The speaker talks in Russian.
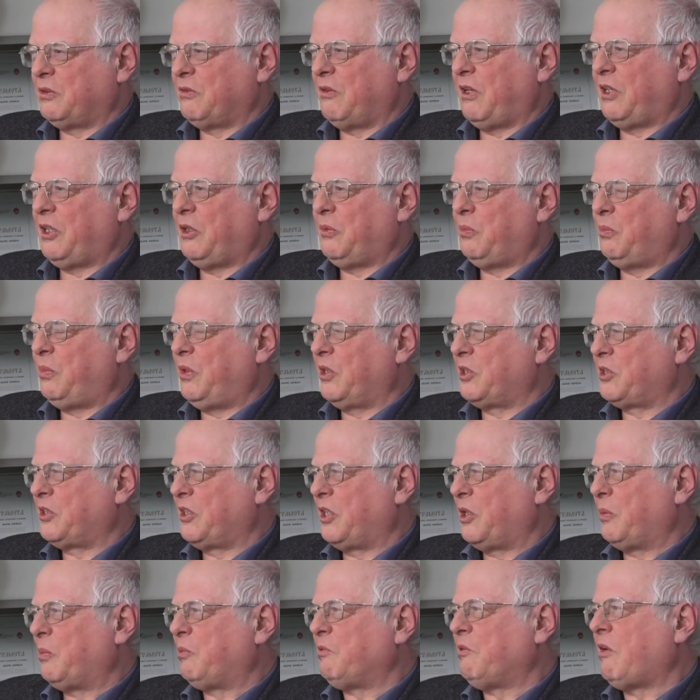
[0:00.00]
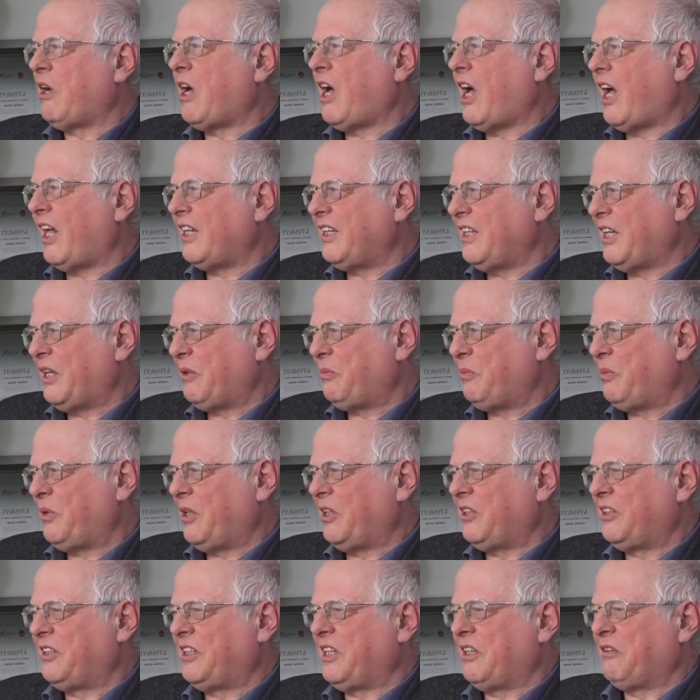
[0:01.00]
свои имперские планы
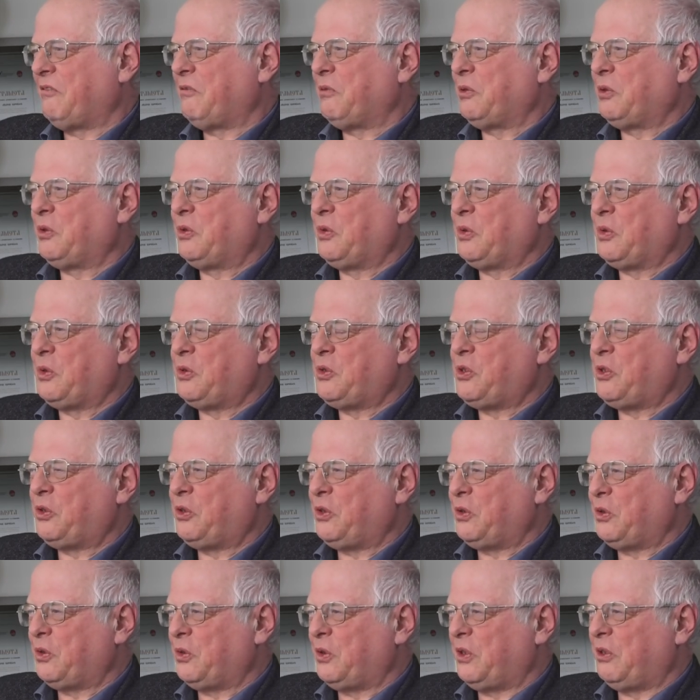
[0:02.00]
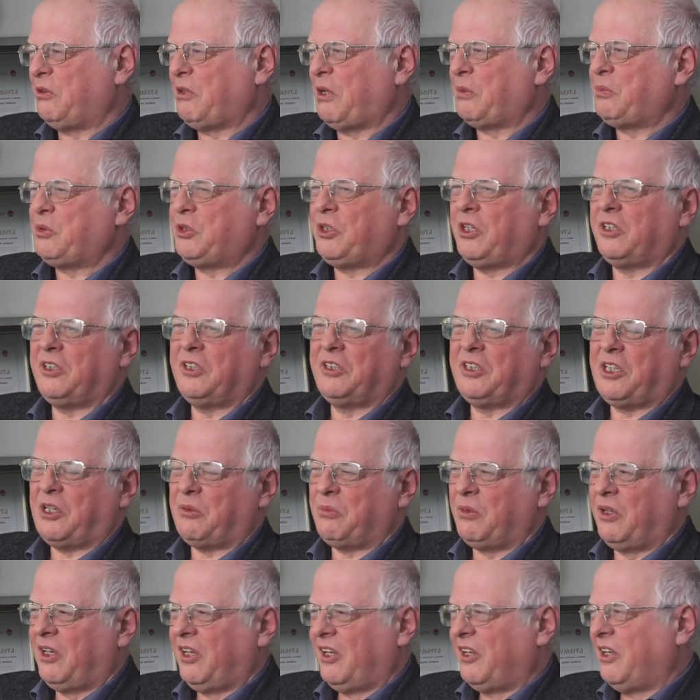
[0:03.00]
опять там, вот то все, и вообще они
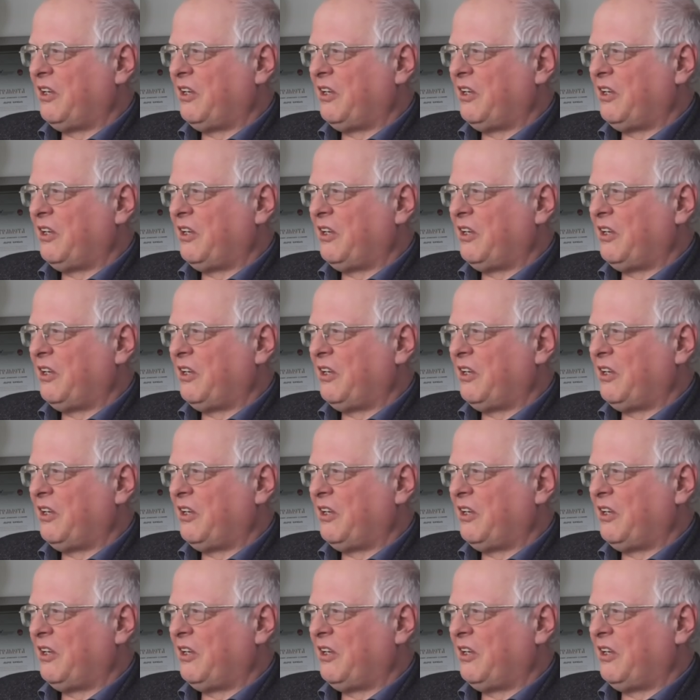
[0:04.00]
там